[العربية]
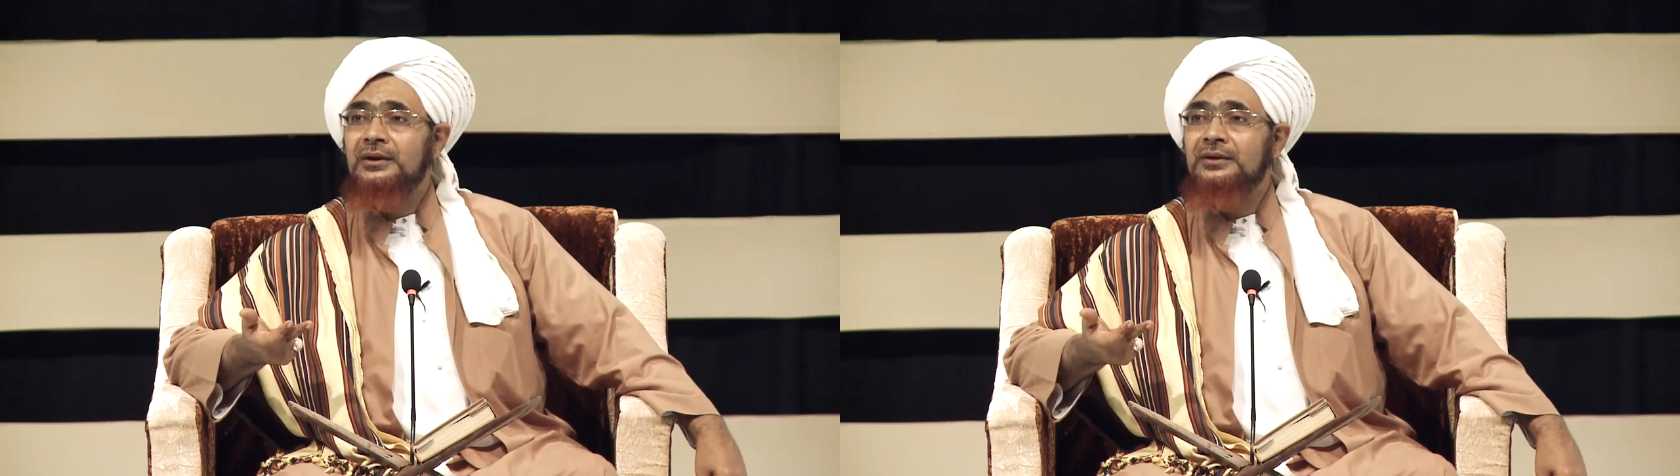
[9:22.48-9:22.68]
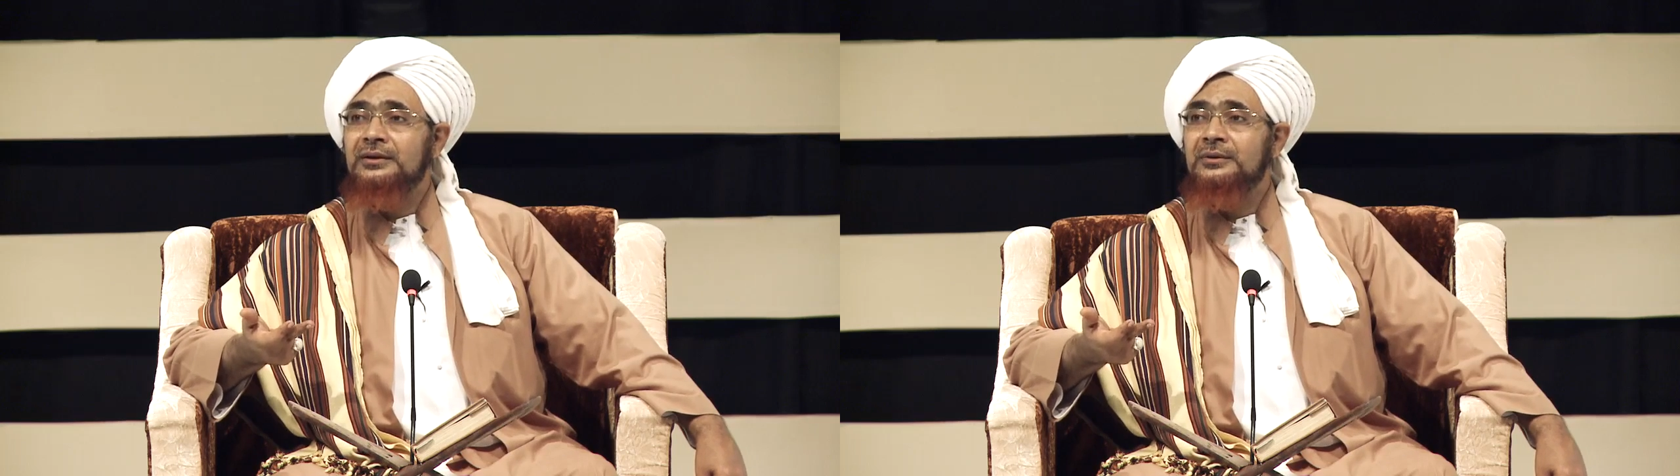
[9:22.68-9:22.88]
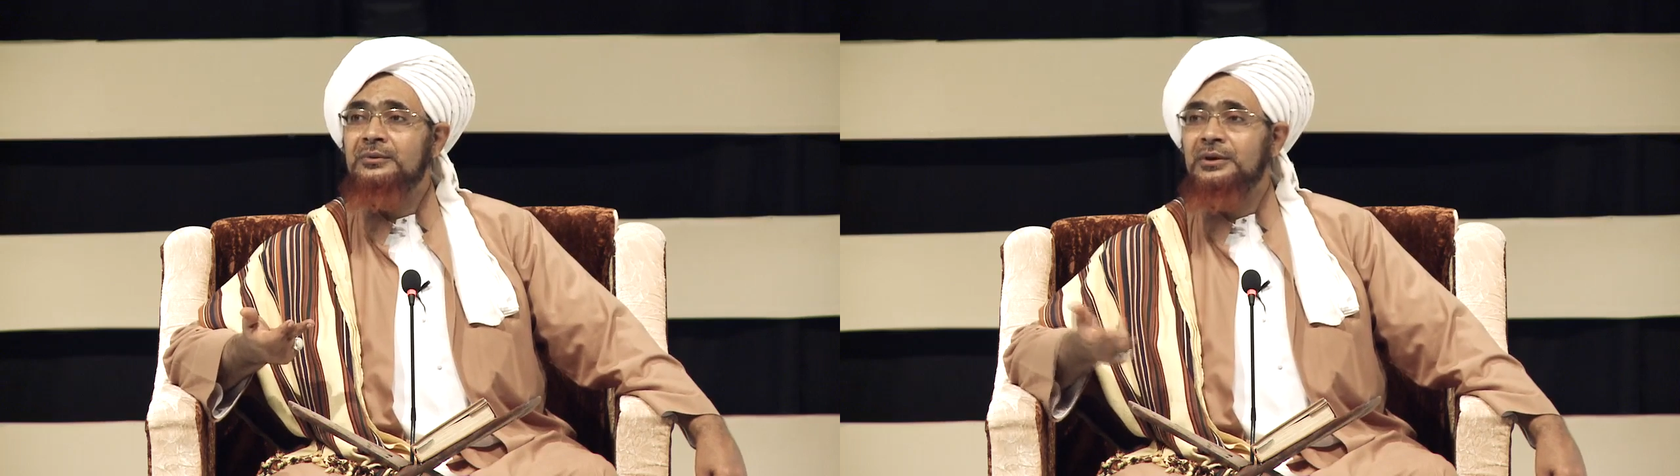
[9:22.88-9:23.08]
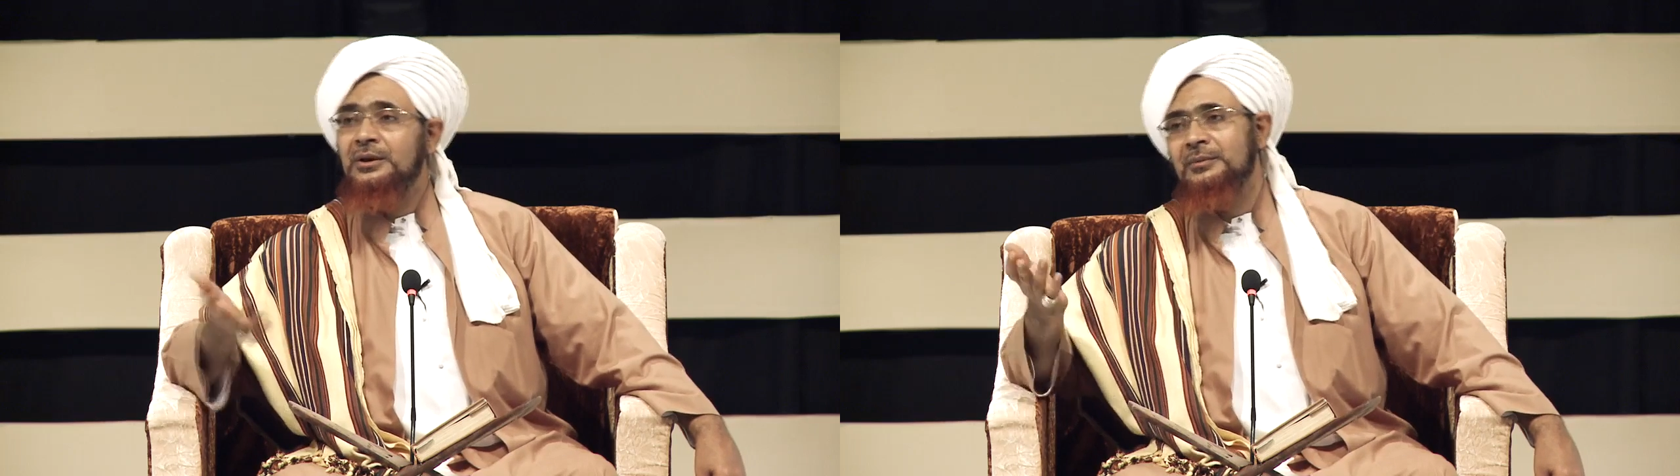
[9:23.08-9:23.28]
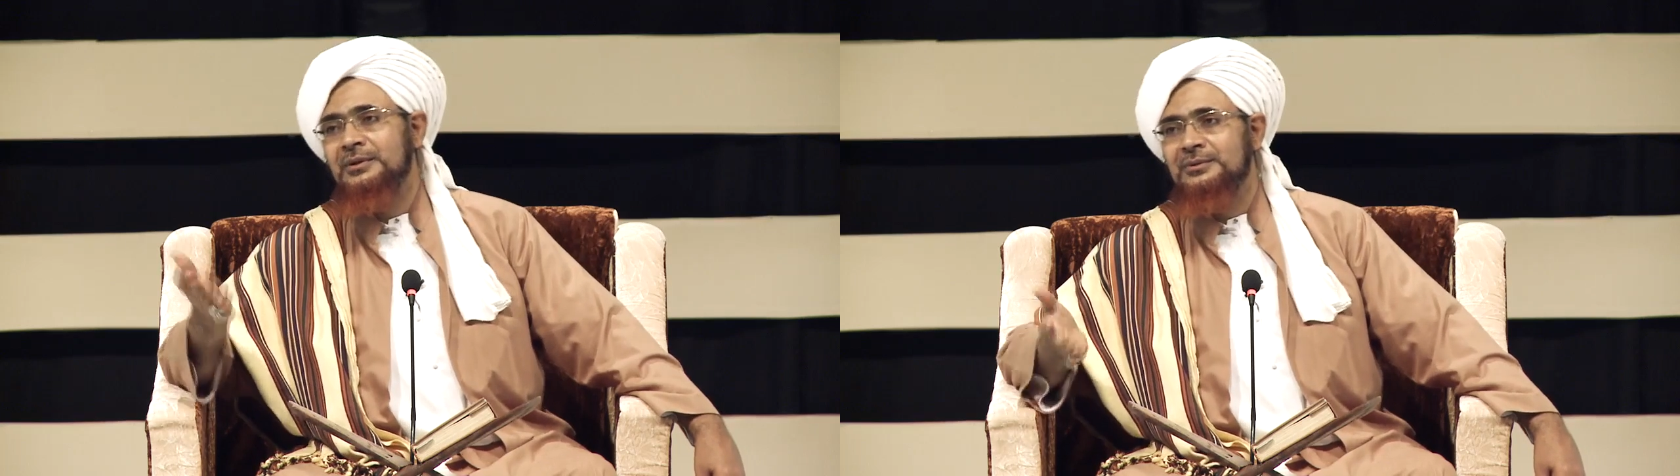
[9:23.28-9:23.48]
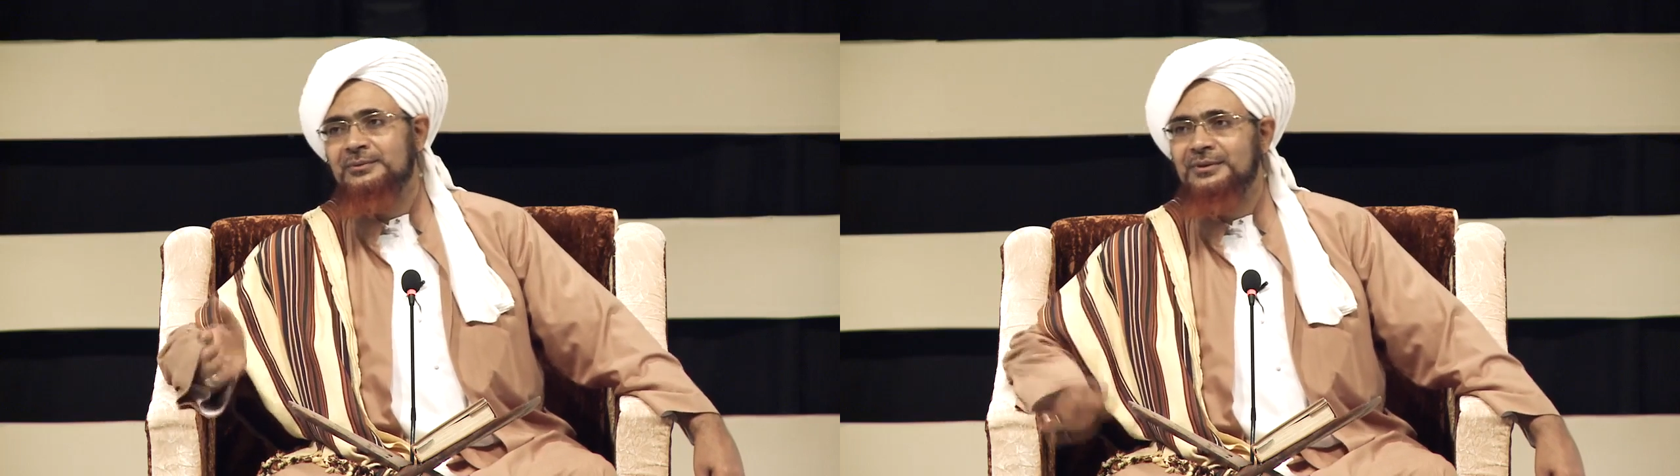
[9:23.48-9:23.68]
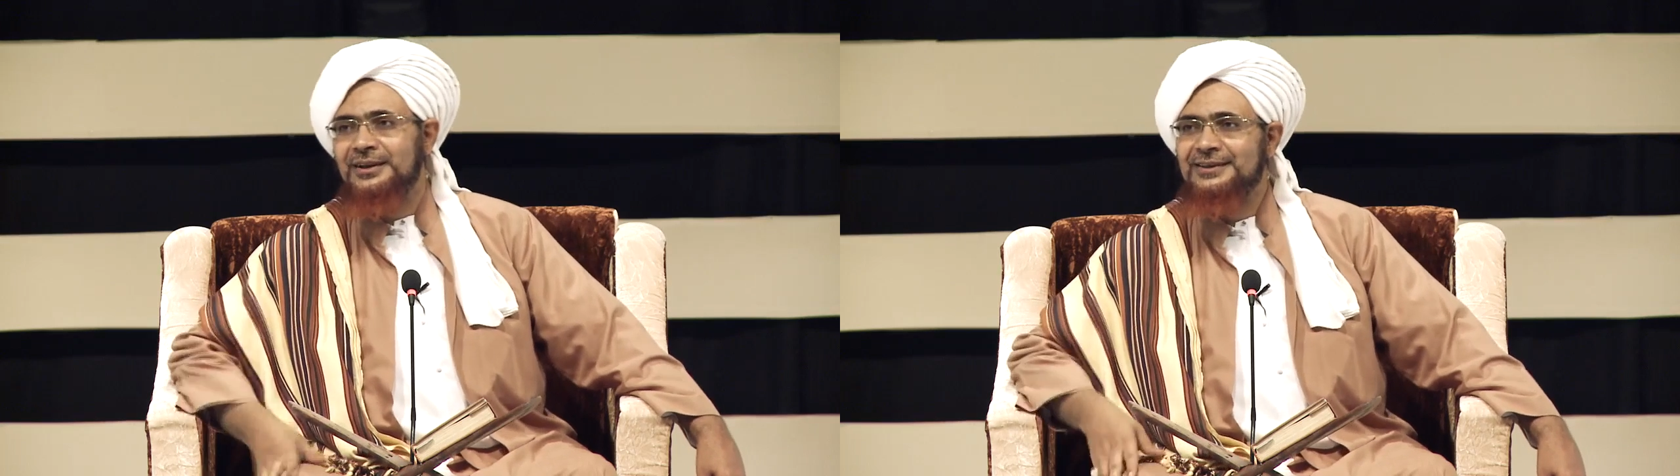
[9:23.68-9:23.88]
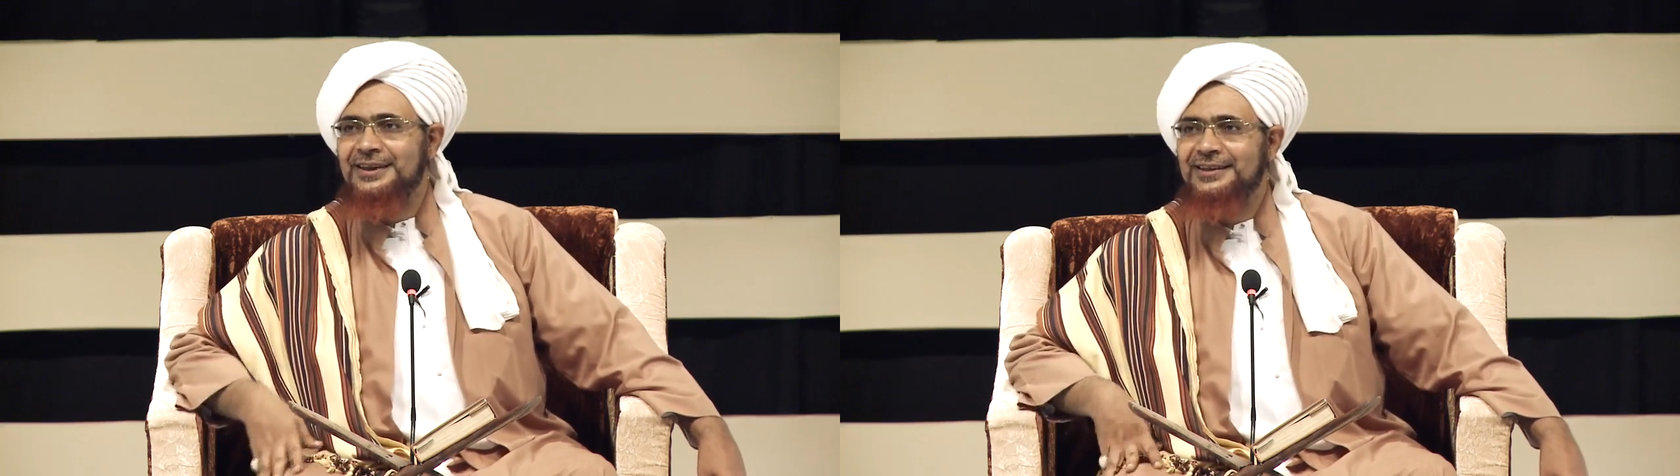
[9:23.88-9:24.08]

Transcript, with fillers: أنه نعمة وليس